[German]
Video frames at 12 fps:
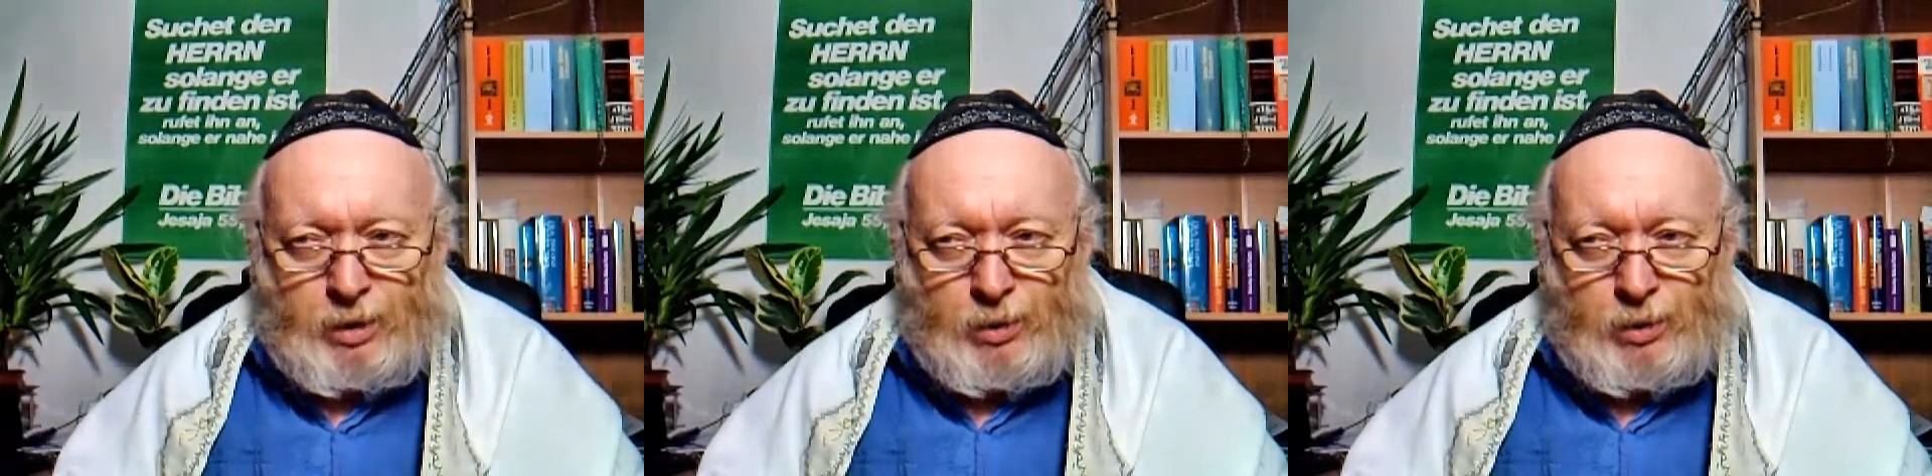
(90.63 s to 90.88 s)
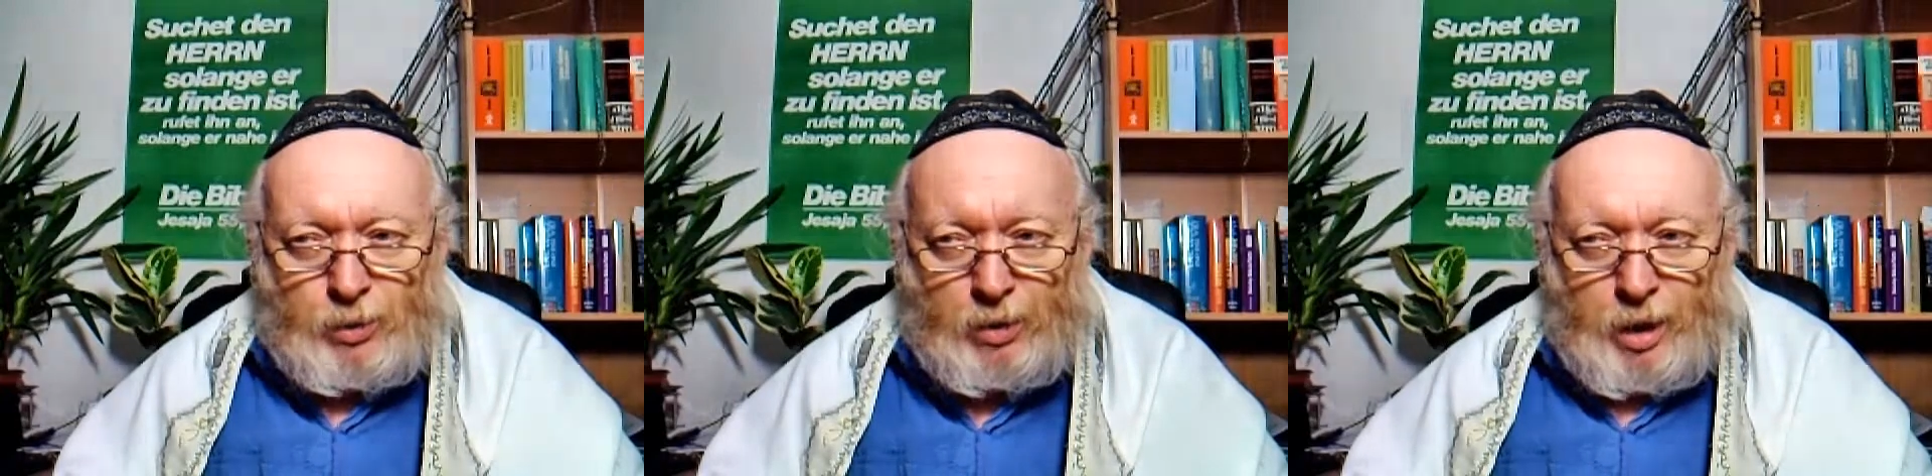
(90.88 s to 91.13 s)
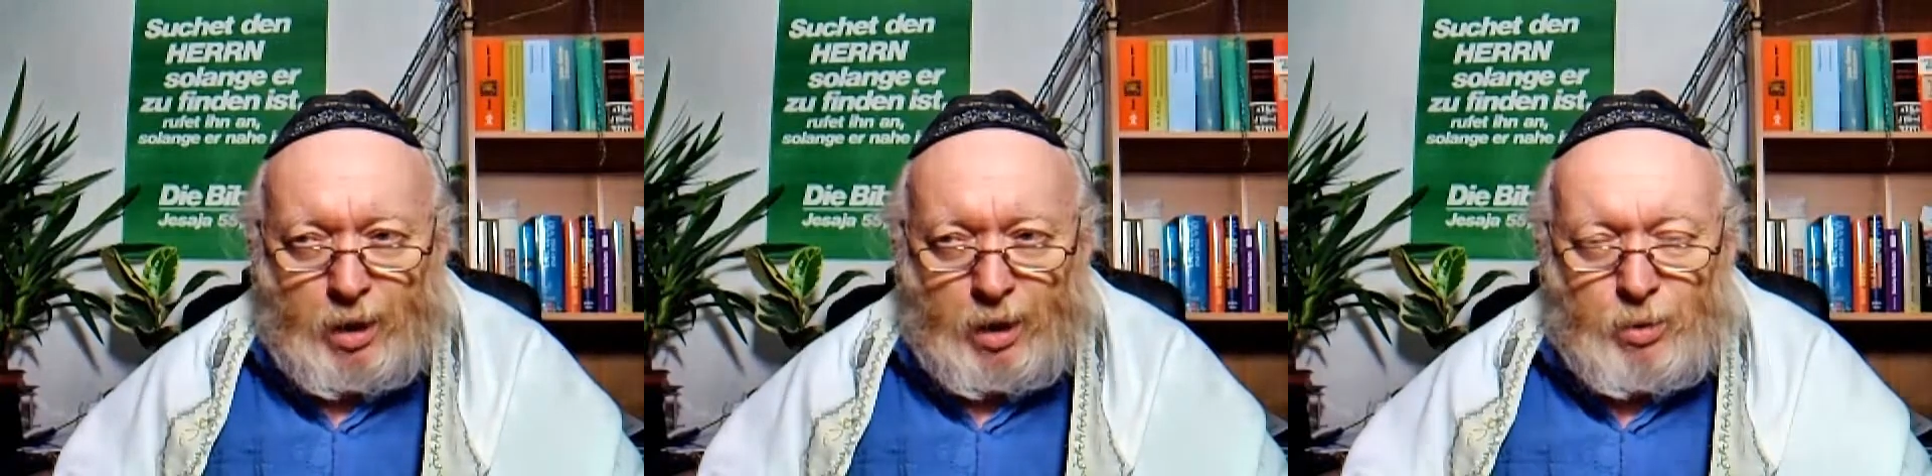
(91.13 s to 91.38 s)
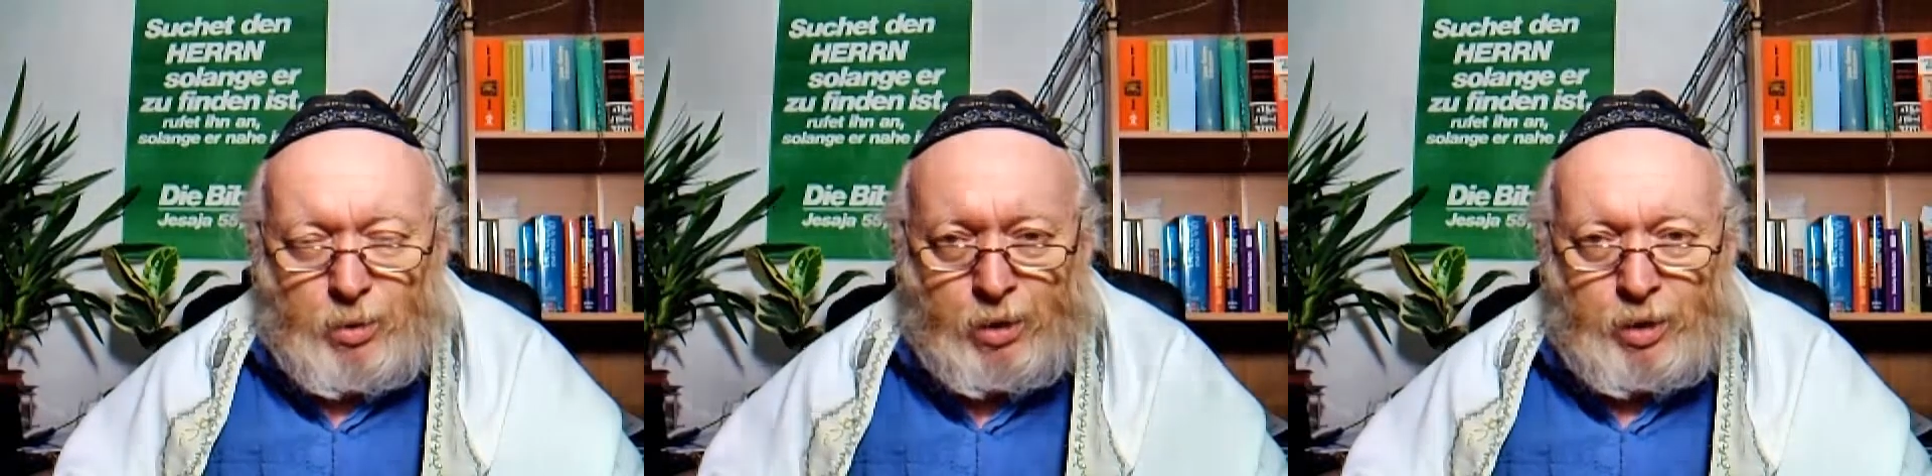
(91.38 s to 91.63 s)
du doch
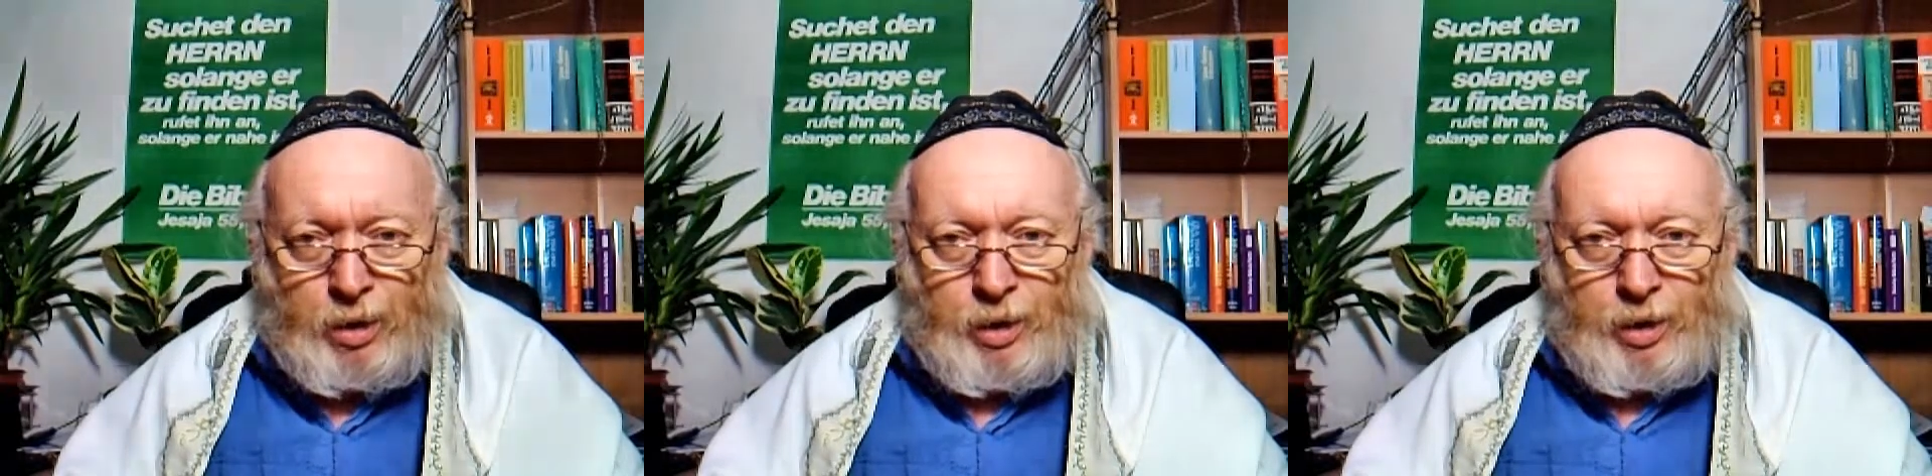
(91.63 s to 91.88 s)
auch